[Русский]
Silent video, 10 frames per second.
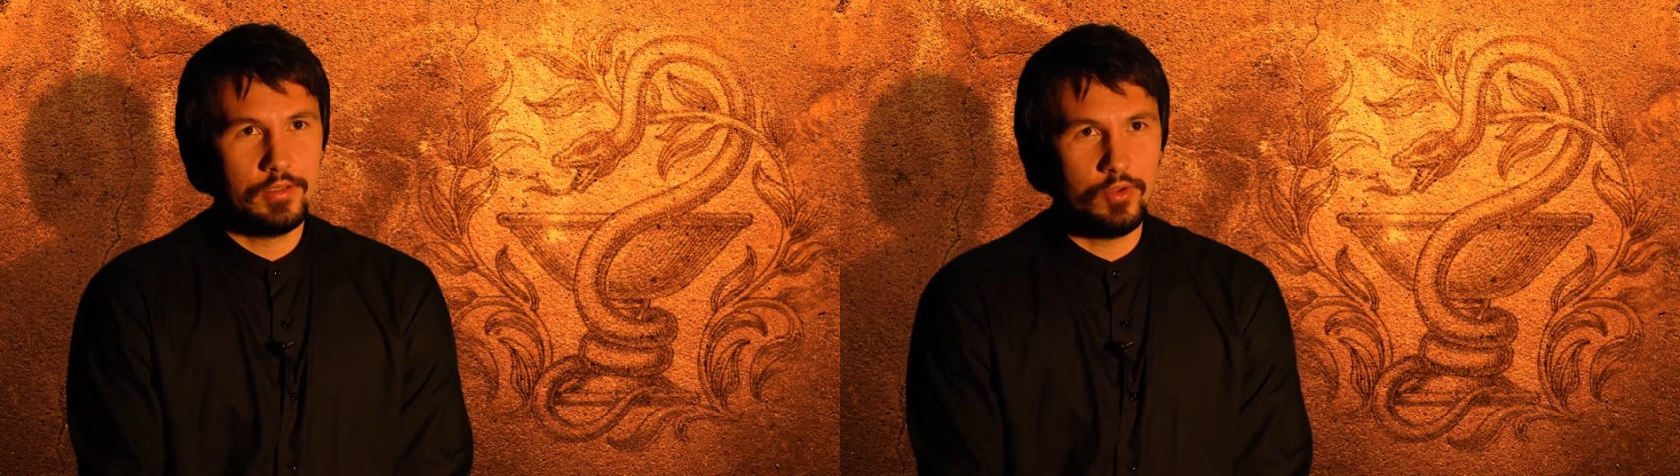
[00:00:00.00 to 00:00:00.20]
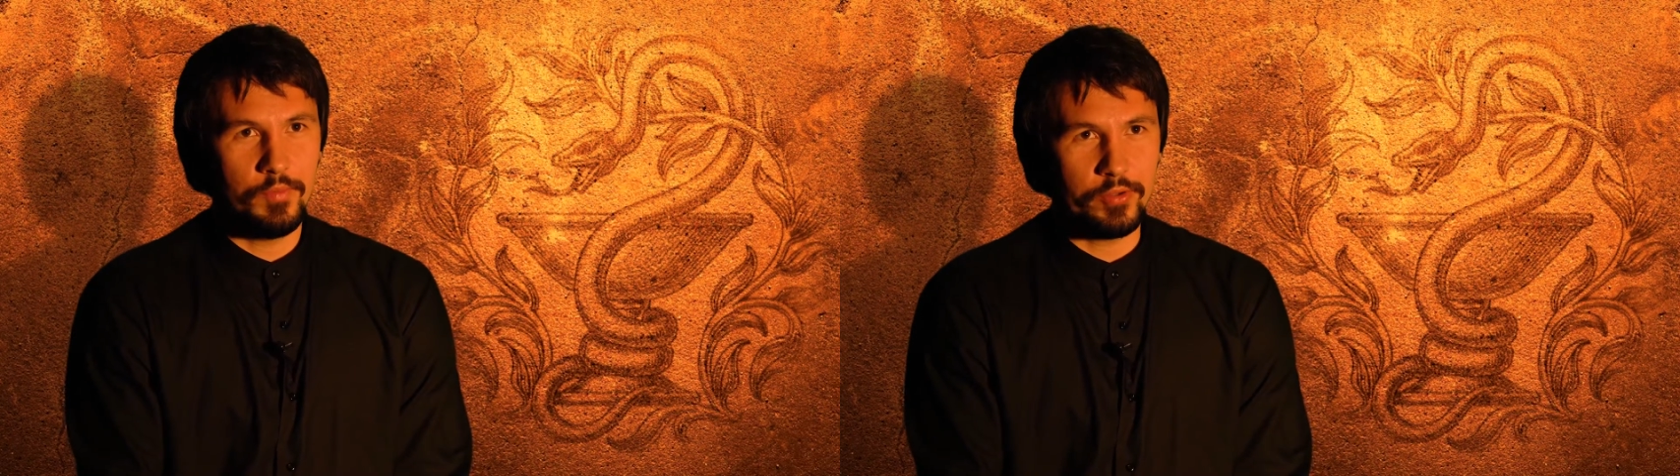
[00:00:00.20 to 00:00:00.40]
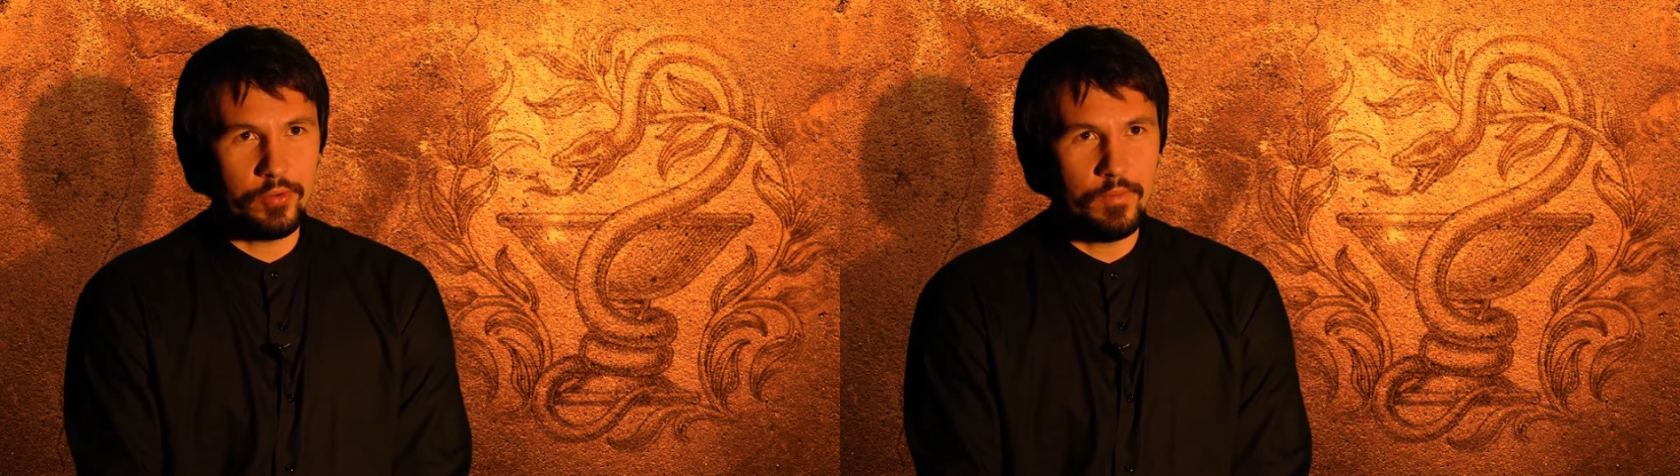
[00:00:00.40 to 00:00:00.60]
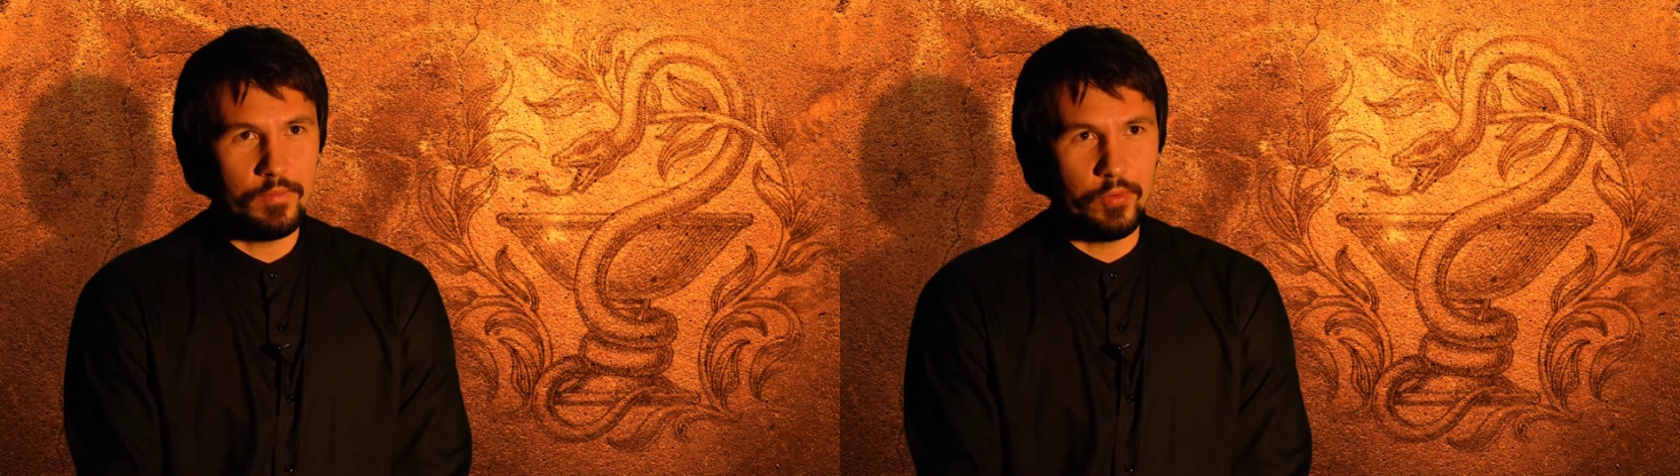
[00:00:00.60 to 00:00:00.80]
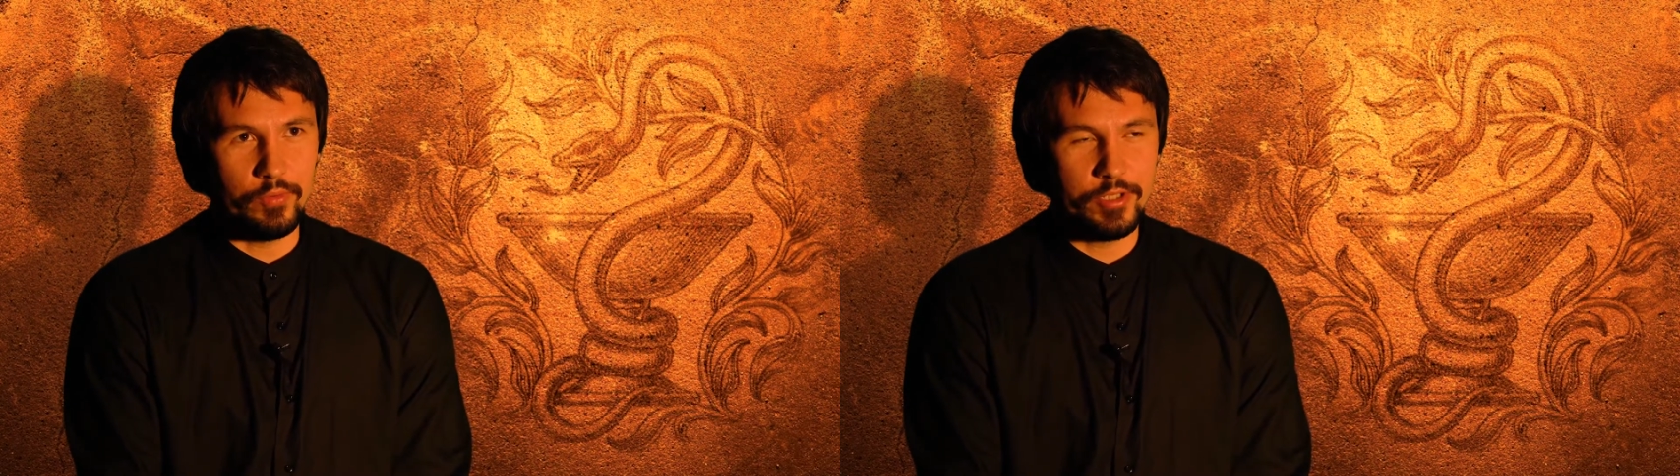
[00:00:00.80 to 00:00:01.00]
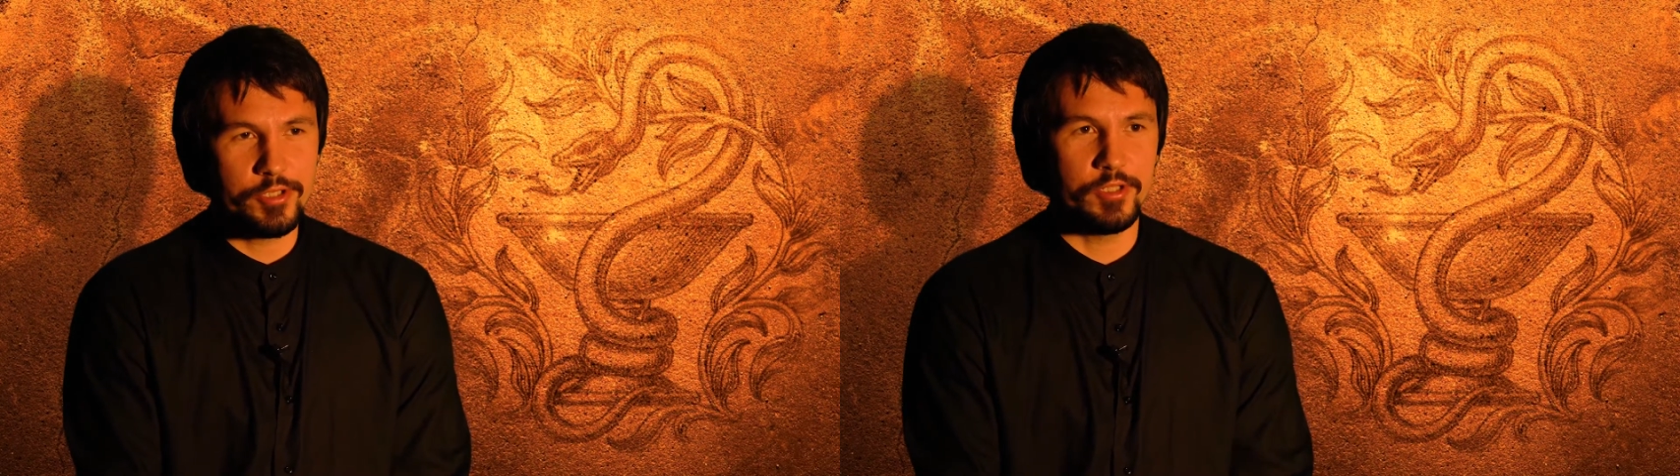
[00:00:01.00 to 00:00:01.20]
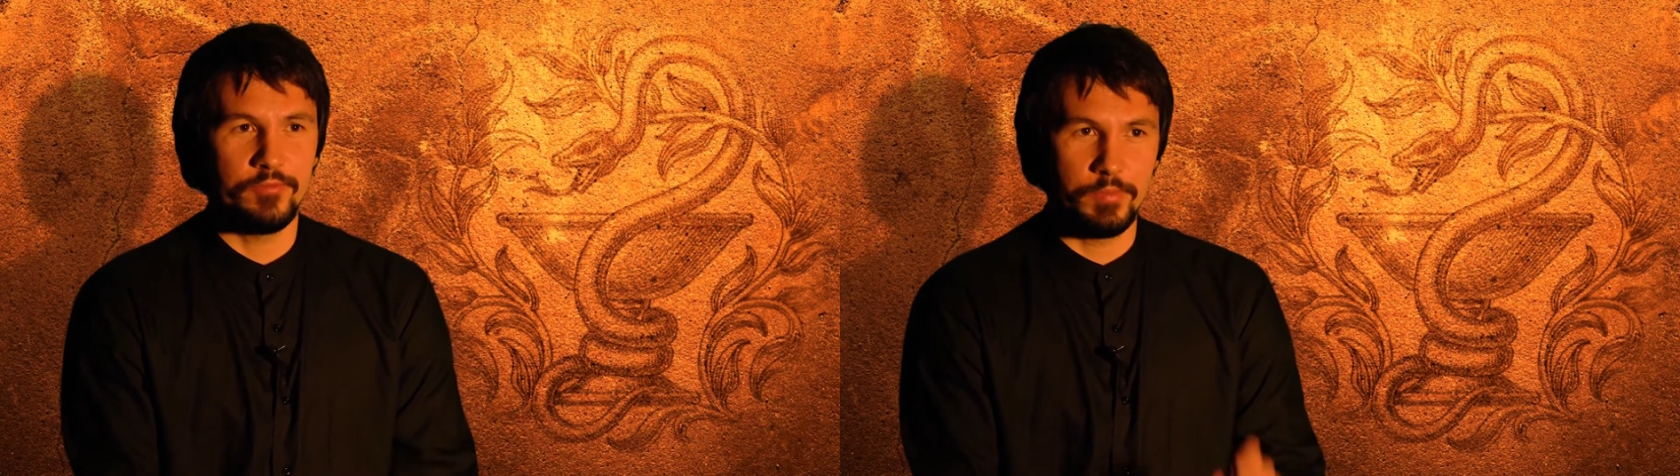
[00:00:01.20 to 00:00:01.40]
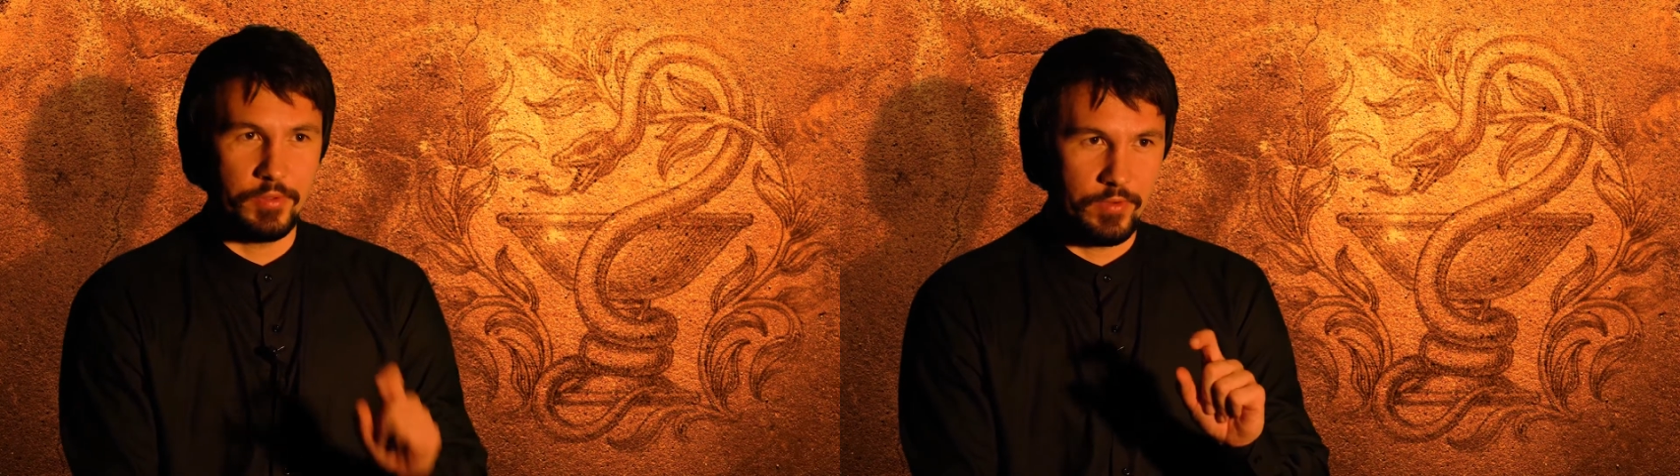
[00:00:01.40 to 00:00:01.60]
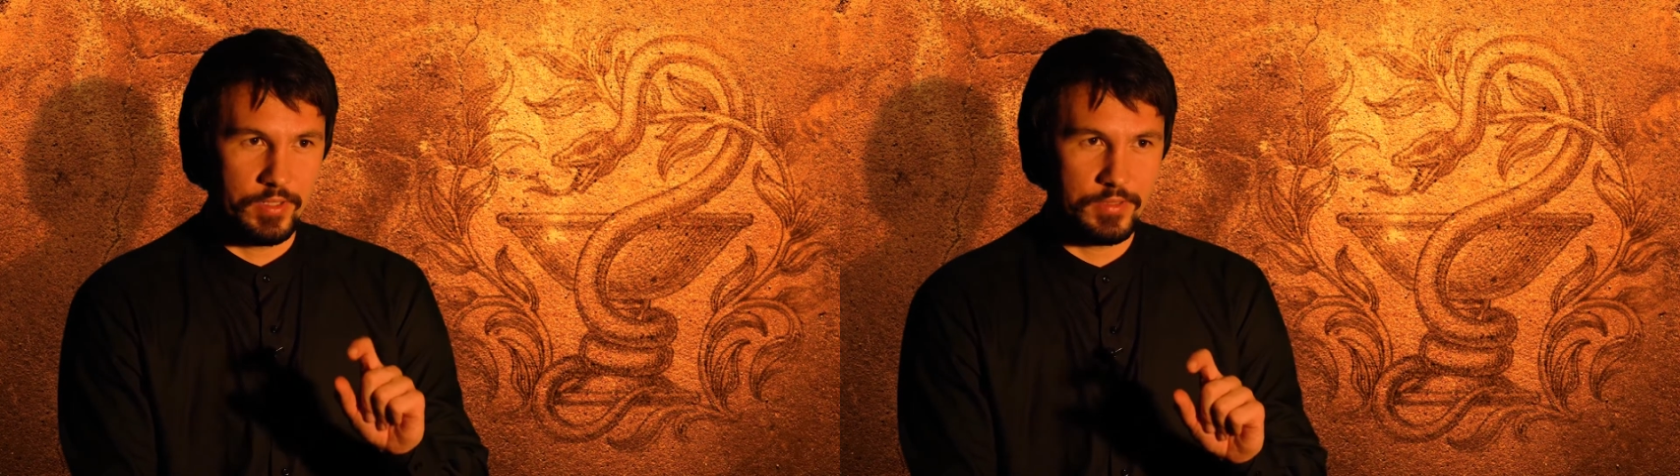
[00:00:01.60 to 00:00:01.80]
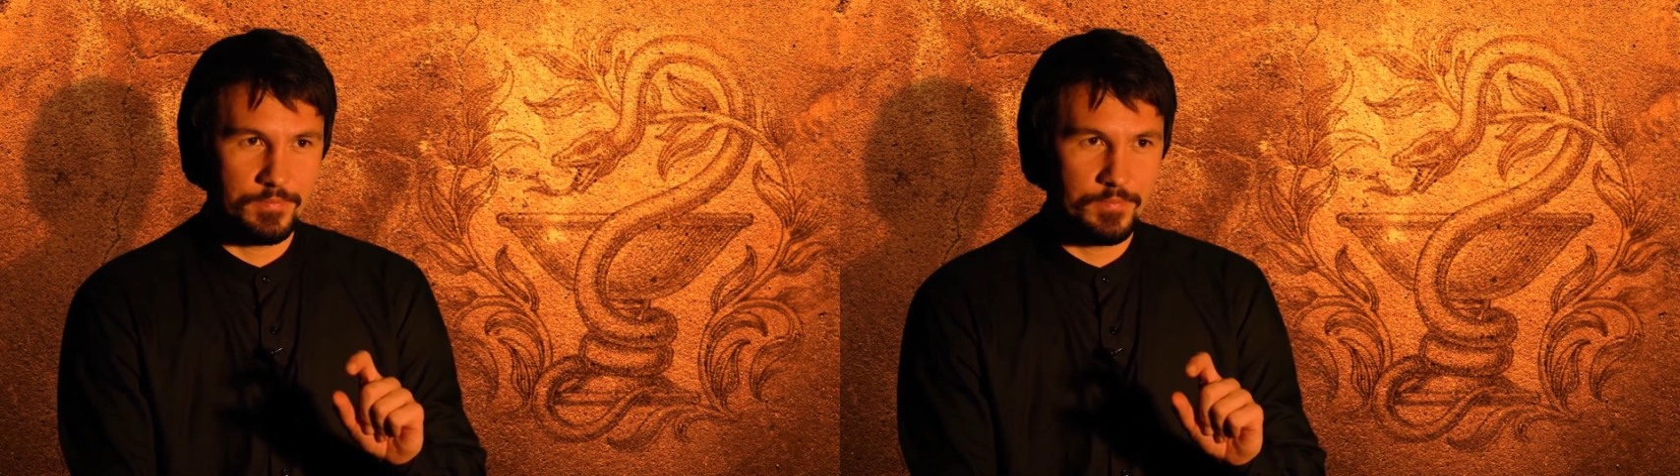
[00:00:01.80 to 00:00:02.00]
но потом он начал
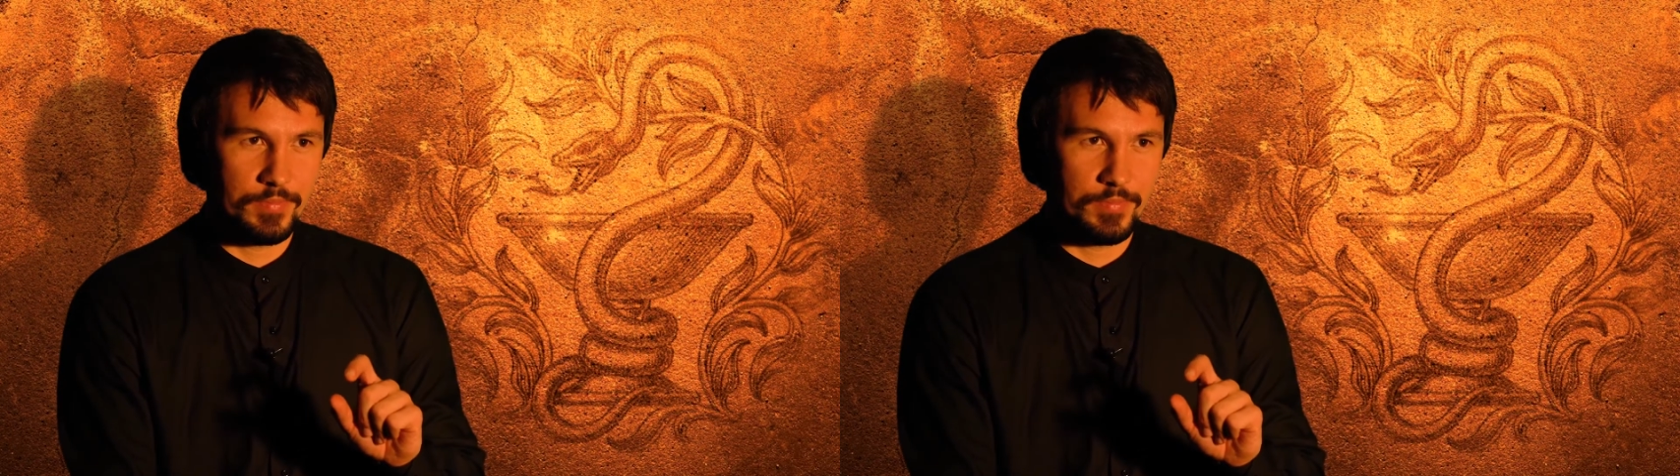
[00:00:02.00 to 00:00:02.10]
выпивать.